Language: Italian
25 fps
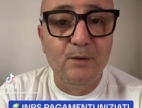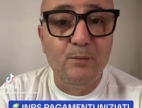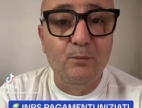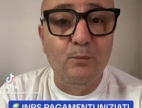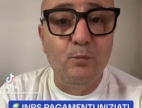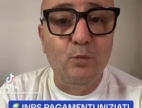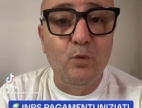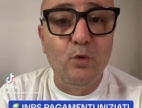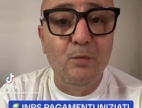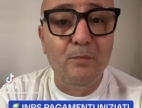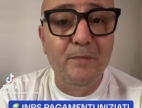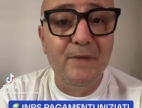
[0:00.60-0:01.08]

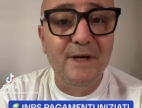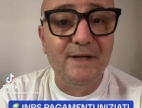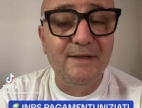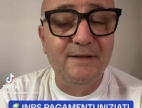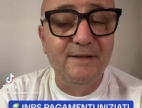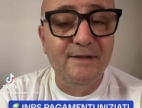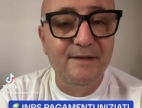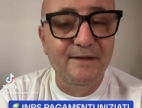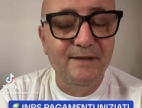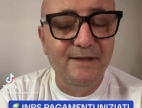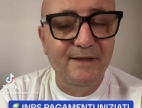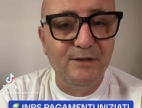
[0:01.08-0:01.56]
Buon
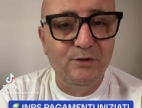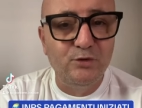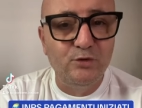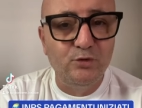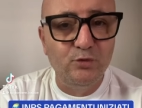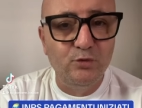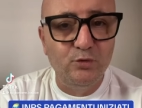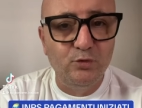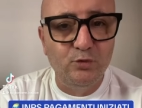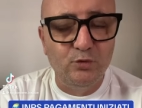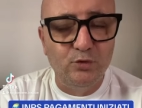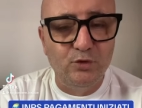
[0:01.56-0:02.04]
martedì a
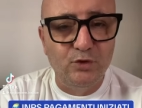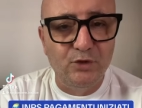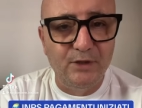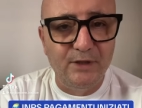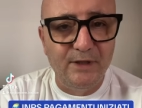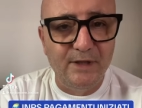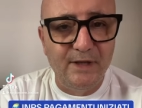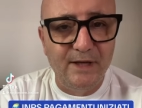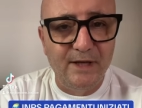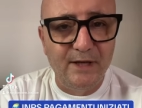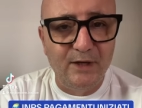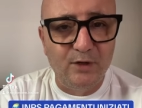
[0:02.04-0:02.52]

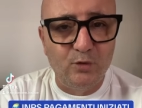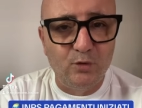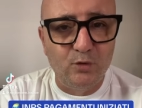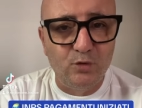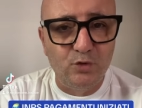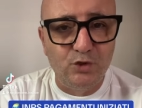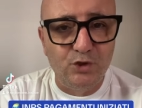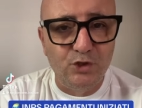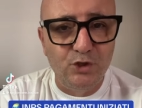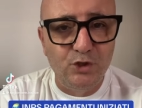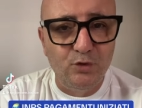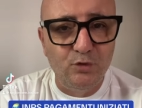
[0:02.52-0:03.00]
tutti,
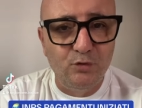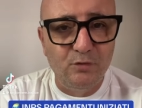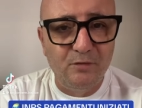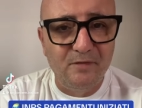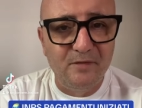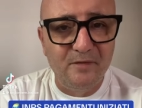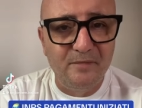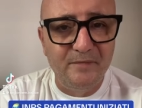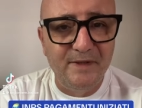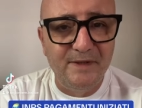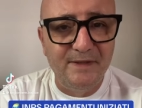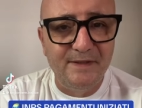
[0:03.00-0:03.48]
eccoci
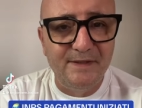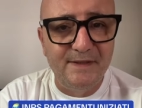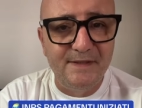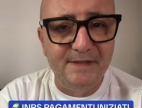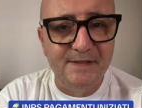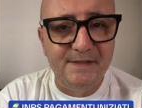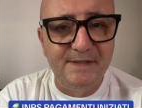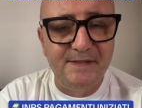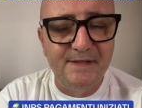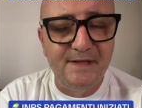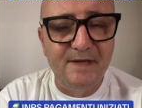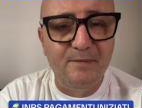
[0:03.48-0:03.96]
nuovamente
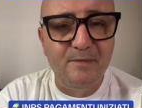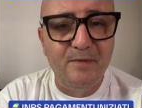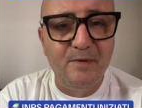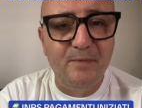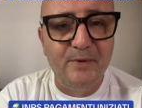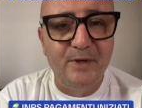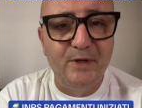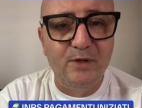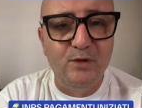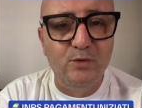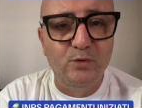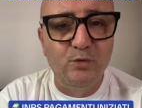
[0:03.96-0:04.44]
insieme
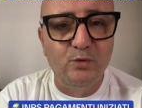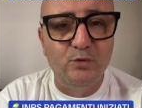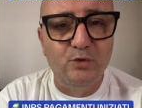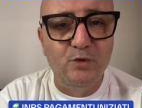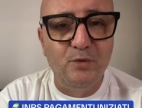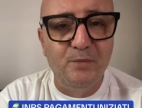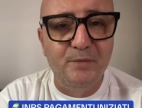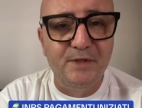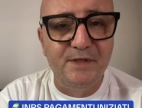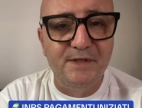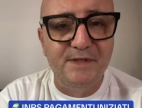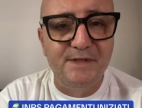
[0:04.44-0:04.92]
per gli
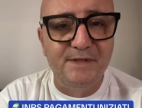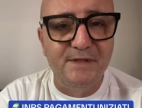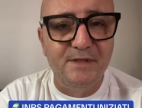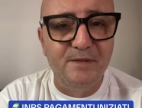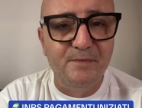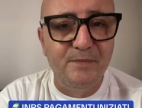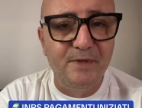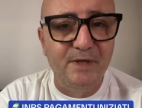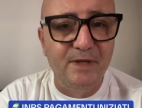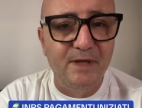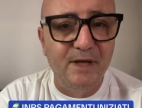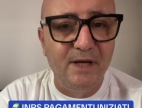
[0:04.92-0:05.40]

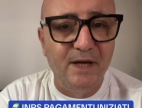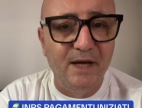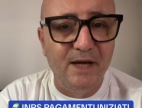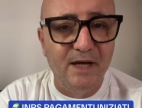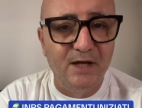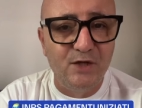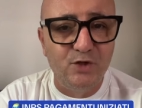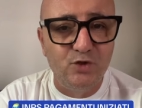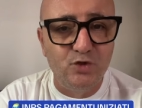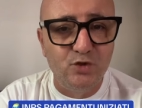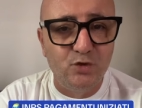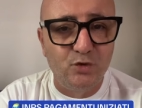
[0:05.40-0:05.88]
ultimissimi
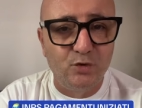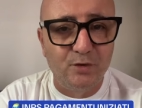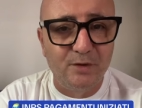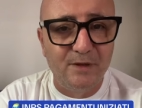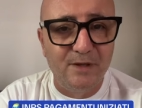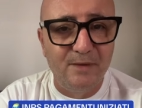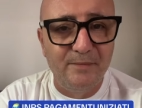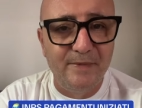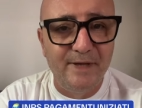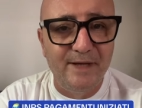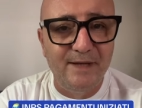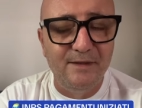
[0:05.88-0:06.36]

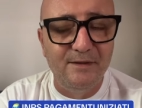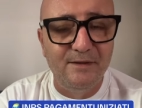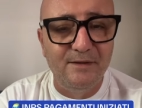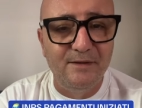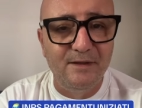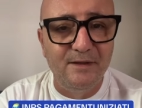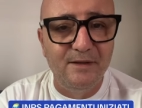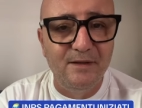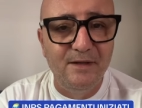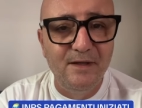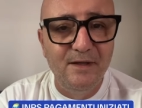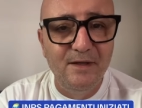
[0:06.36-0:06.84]

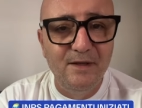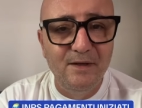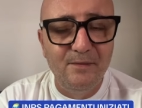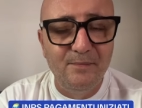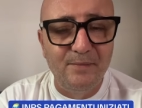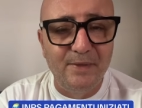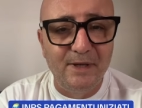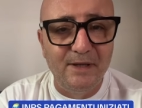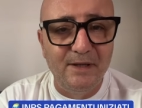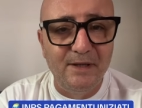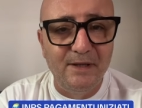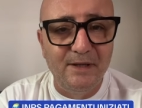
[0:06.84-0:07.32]
aggiornamenti.
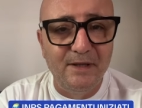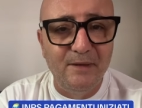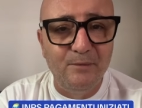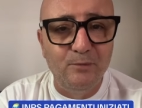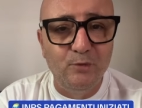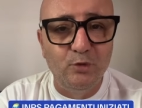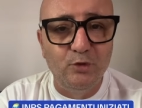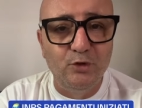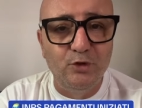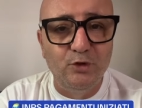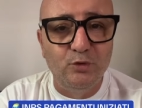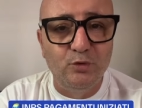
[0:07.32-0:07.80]
Parleremo
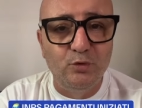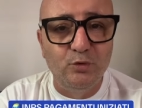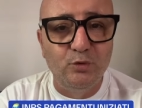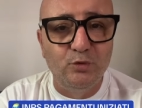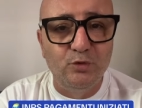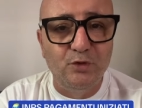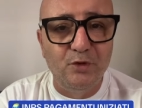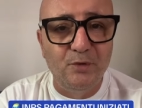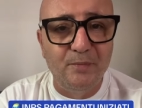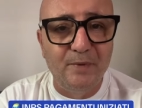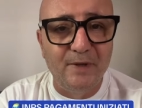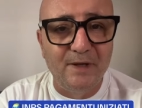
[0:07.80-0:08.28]
di
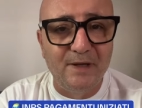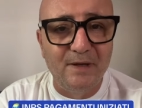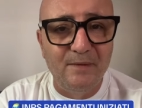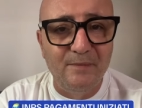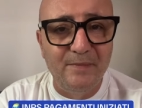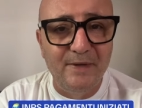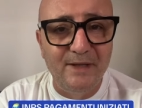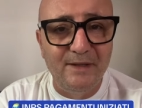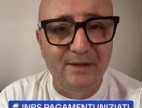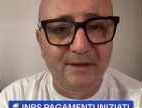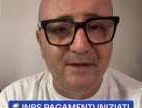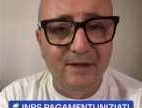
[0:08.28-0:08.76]
tutti i
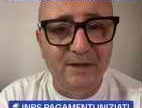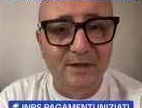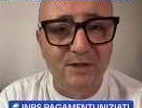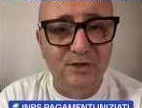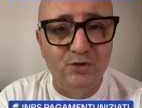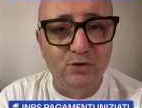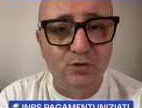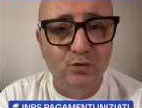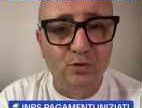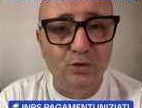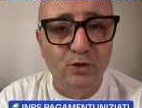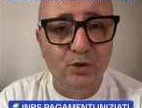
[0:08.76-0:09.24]
pagamenti che
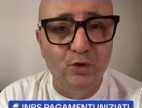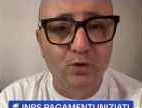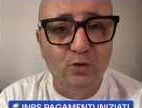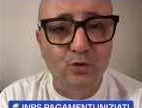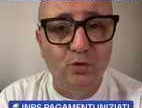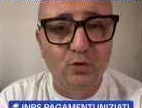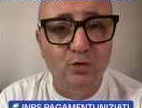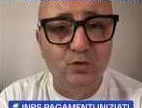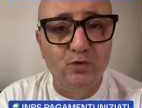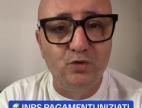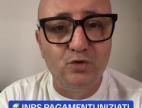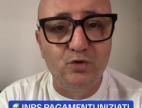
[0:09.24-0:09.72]
sono in
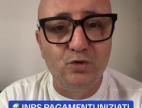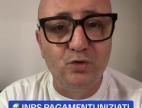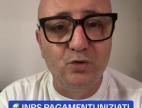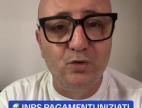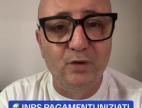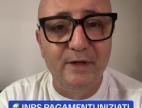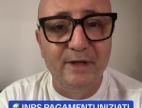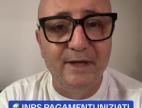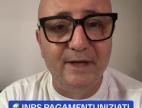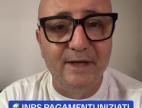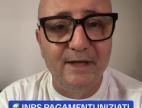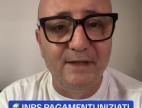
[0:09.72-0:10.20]
corso
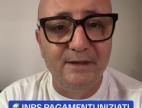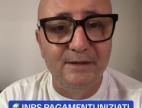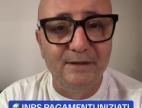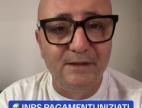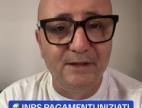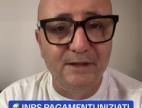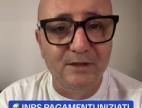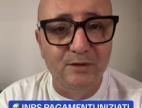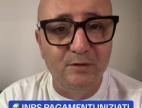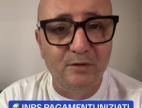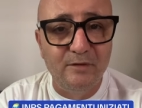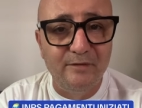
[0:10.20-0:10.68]
e che
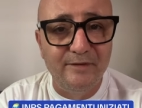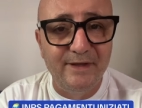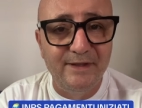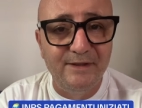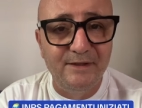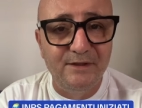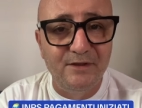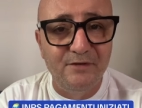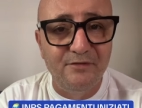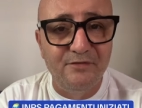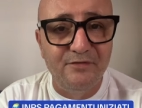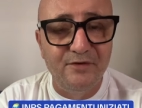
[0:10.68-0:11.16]
andranno
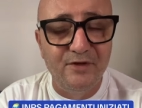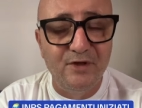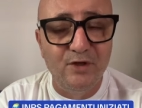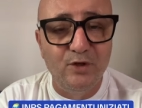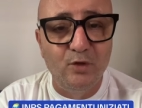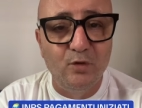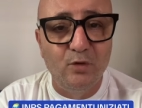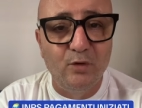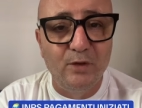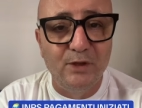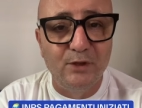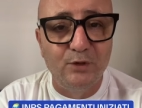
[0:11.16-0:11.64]
avanti
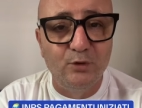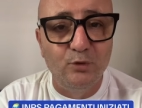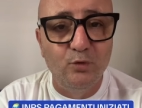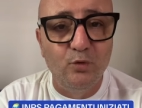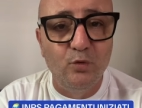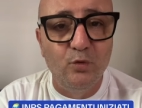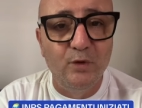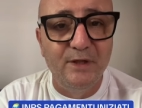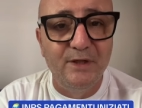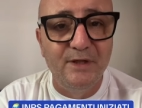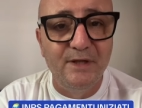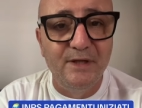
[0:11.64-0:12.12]
fino al
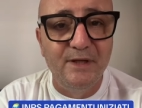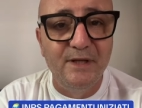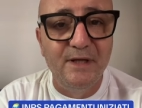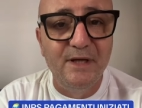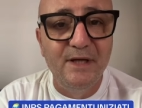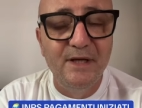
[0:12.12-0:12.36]
2 di